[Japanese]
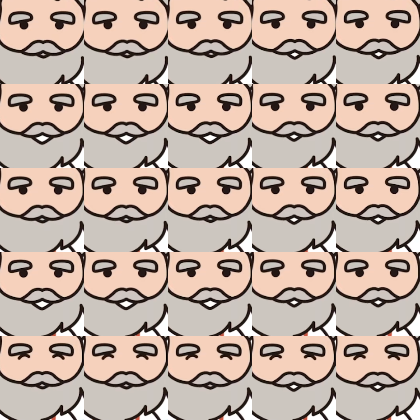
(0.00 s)
たまに
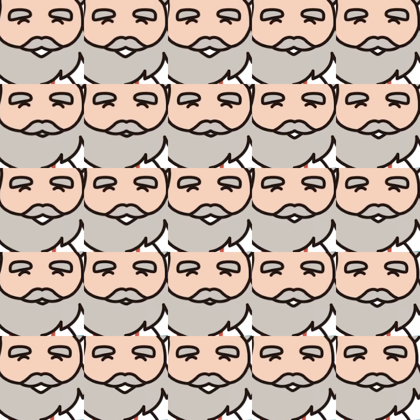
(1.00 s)
物知
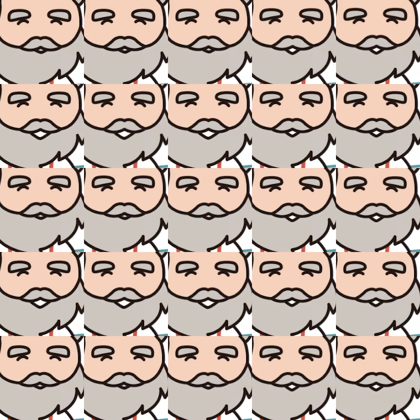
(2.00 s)
りおじいさん
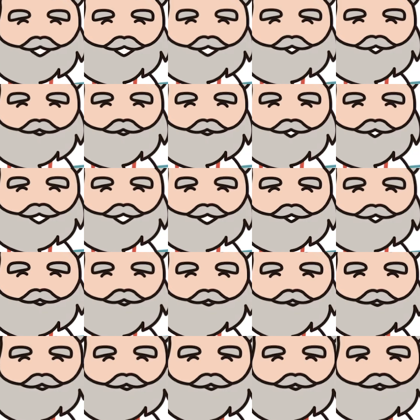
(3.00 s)
とも呼ばれてい
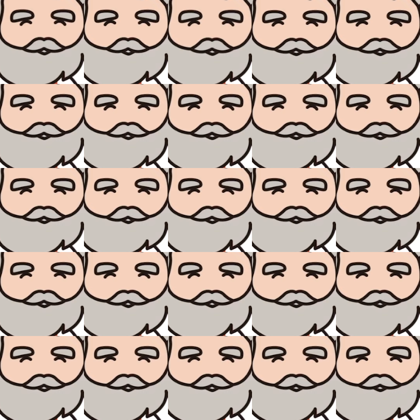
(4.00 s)
ます